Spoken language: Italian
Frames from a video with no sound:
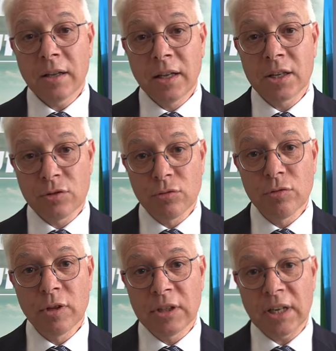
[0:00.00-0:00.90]
che
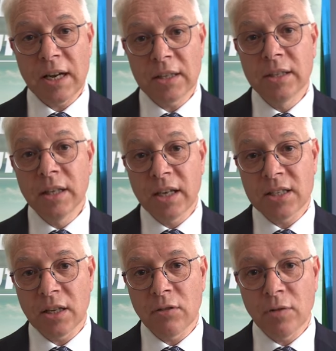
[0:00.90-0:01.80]
sono entrati e che
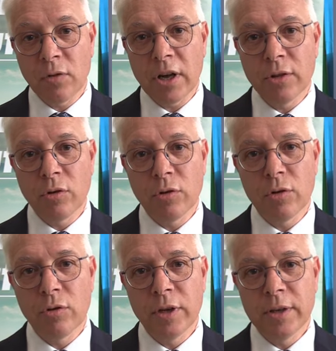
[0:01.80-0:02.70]
stanno lavorando con
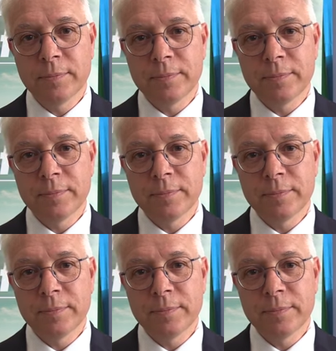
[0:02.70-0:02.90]
noi.